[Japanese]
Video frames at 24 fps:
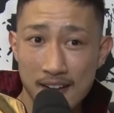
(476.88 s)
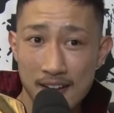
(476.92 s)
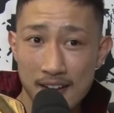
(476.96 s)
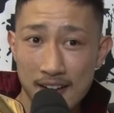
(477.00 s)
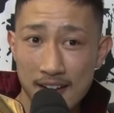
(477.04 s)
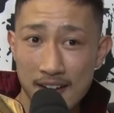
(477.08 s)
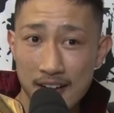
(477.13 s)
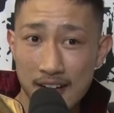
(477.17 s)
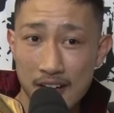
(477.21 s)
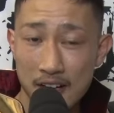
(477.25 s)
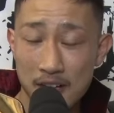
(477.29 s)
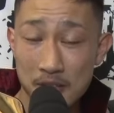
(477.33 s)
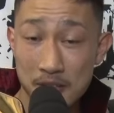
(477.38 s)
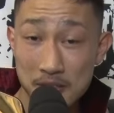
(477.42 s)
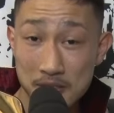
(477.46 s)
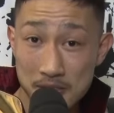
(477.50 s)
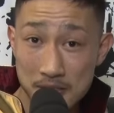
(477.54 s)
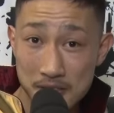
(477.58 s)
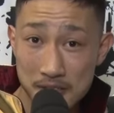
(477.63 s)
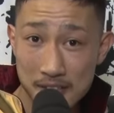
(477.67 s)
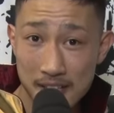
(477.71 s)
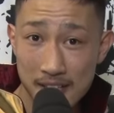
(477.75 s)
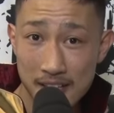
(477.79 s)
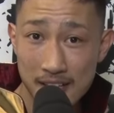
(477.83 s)
えー、本
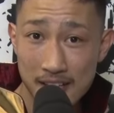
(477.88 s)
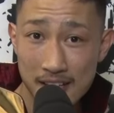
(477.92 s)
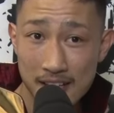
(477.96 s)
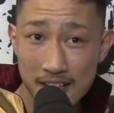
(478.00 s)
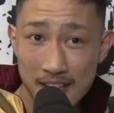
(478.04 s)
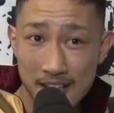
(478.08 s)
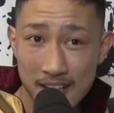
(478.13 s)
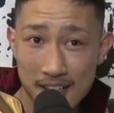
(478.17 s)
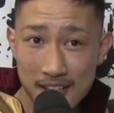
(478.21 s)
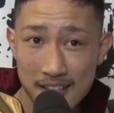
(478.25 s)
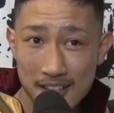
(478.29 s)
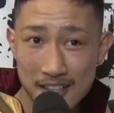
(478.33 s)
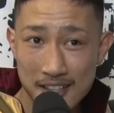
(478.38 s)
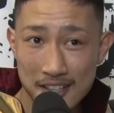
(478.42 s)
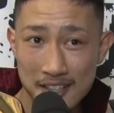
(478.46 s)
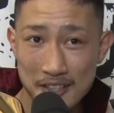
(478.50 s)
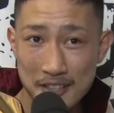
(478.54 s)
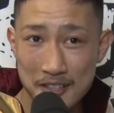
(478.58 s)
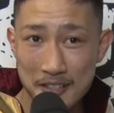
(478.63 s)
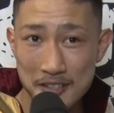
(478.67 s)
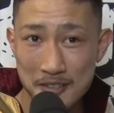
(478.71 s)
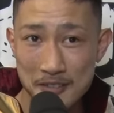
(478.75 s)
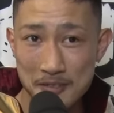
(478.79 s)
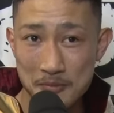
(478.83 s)
当に
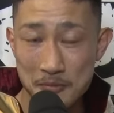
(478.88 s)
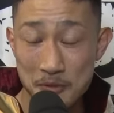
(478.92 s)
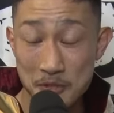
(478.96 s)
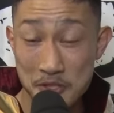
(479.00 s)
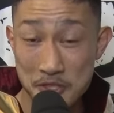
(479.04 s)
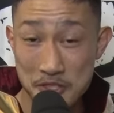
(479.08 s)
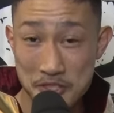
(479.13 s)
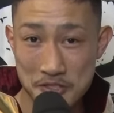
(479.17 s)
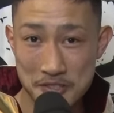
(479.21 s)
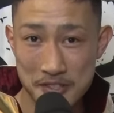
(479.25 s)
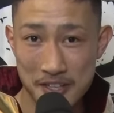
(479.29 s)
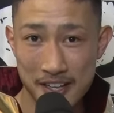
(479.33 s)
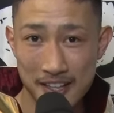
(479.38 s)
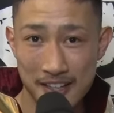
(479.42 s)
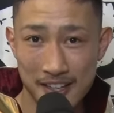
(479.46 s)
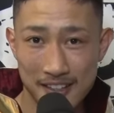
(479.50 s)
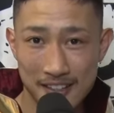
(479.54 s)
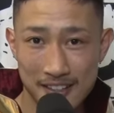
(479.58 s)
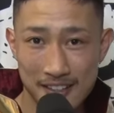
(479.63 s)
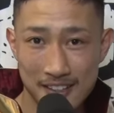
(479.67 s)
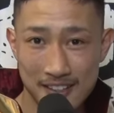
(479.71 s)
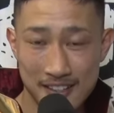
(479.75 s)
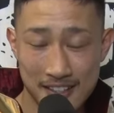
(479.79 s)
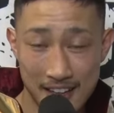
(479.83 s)
僕10年やっ
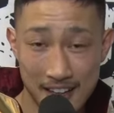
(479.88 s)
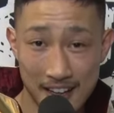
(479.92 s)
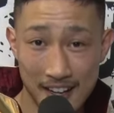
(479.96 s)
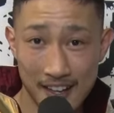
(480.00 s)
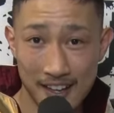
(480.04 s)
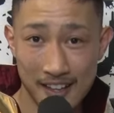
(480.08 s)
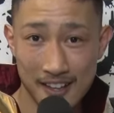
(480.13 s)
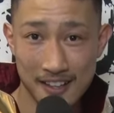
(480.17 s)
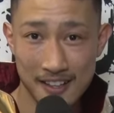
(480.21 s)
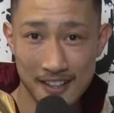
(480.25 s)
てきて